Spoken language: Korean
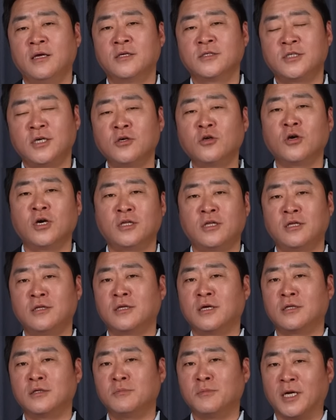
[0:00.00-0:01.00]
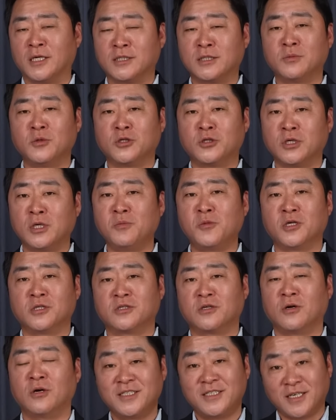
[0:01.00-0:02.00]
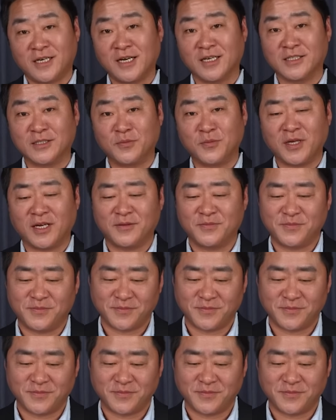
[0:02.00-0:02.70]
챙겨야 된다는 말씀을 드리면서 시작하겠습니다.